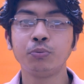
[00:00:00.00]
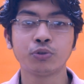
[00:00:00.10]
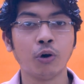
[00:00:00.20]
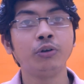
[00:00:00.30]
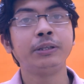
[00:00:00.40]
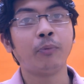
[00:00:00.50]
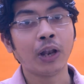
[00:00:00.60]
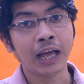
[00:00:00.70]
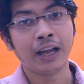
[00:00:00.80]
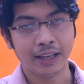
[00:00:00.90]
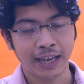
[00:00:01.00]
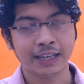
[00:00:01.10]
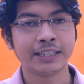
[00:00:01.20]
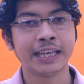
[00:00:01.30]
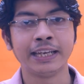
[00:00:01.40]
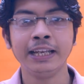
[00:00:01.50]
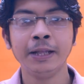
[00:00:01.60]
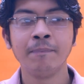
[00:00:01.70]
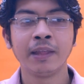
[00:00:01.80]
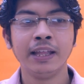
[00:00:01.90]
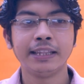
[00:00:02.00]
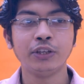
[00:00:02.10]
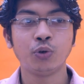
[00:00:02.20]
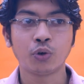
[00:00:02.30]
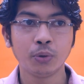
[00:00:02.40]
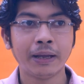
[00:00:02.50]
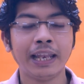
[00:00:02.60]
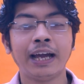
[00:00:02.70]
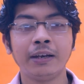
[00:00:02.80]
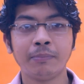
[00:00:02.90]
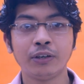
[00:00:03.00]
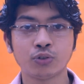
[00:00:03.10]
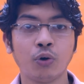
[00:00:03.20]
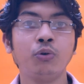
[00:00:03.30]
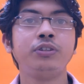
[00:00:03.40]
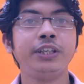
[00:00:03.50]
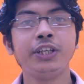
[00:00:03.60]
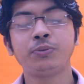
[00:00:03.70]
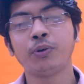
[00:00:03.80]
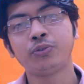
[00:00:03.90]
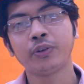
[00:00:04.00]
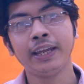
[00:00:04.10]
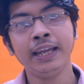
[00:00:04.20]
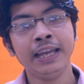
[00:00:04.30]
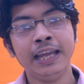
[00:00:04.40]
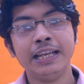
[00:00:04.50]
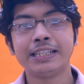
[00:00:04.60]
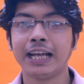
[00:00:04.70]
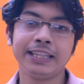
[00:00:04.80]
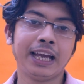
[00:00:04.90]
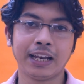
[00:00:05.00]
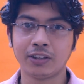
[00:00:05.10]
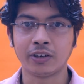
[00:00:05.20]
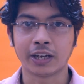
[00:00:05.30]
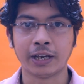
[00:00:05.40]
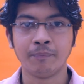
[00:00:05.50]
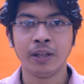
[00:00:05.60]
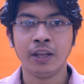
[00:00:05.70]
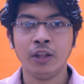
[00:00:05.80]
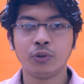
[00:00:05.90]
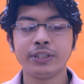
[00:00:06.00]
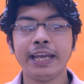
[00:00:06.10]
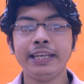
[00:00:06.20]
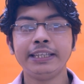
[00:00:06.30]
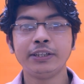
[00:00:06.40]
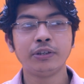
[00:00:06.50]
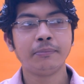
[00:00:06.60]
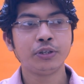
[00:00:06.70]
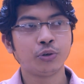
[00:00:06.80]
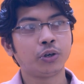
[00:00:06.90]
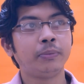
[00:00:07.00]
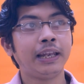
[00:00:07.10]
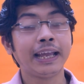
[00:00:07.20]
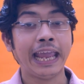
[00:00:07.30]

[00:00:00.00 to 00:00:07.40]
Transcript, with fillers: খুব সহজে বলা একটা চ্যানেল তাই ছোটোবেলার বা সহজ জিনিসপত্রকে সাথে আনা দরকার তো সেই নিয়ে যেহেতু আমরা ছোটোবেলা